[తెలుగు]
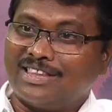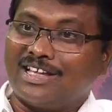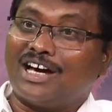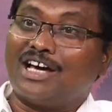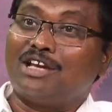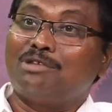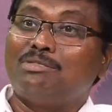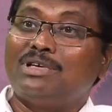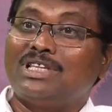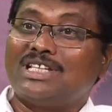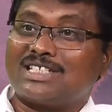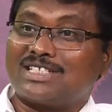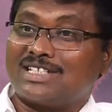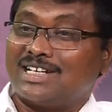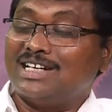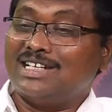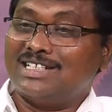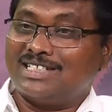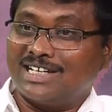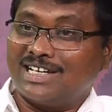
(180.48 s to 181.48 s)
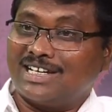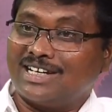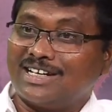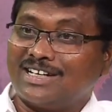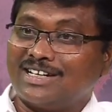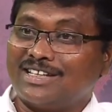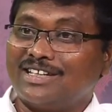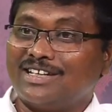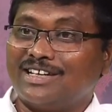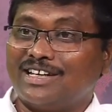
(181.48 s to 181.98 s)
దాని మీద స్టడీ
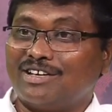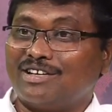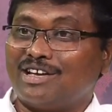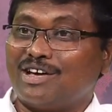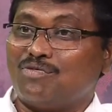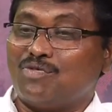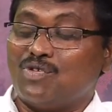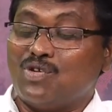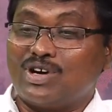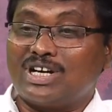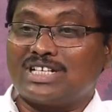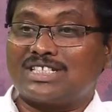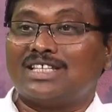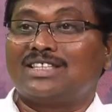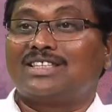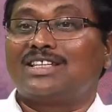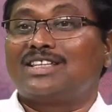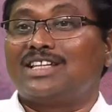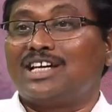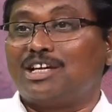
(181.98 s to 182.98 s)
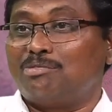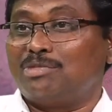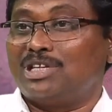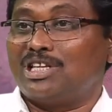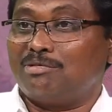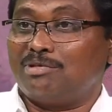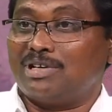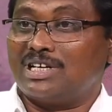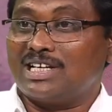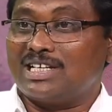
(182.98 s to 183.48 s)
చేయాలనేది నేను నా ఫోకస్ అంతా దాని
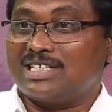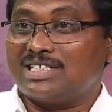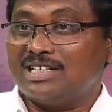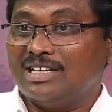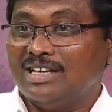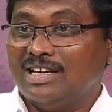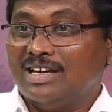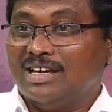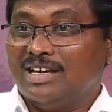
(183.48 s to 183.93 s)
మీద పెట్టేసి